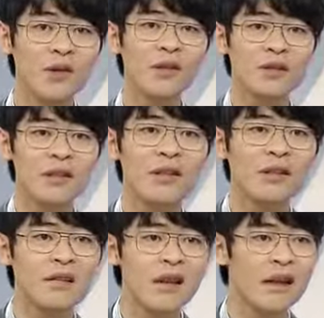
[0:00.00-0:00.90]
수능이
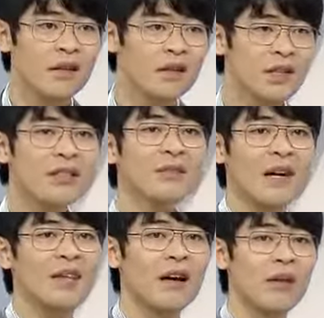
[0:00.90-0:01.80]
틀리는데 지금
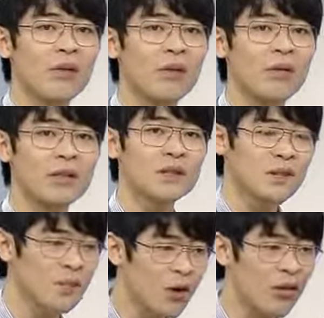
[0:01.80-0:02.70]
만나서 지금
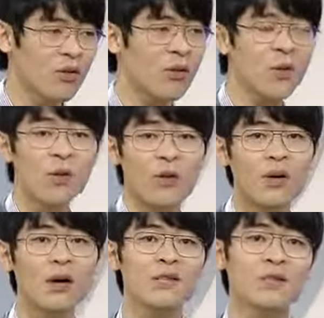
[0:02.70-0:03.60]
이제 머릿속에 넣고
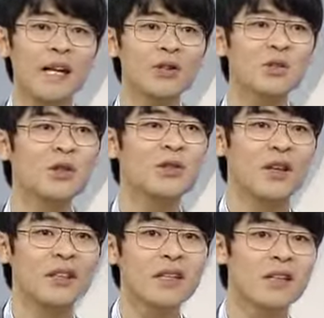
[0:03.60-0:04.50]
거기 가지고 맞추면
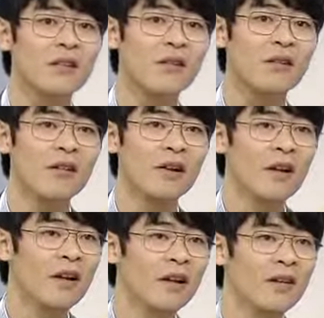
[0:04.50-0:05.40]
되잖아요.
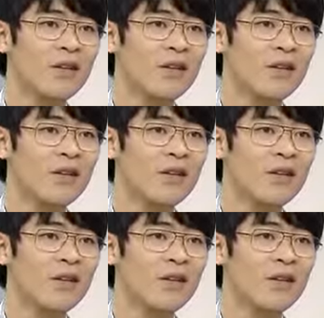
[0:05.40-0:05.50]
어.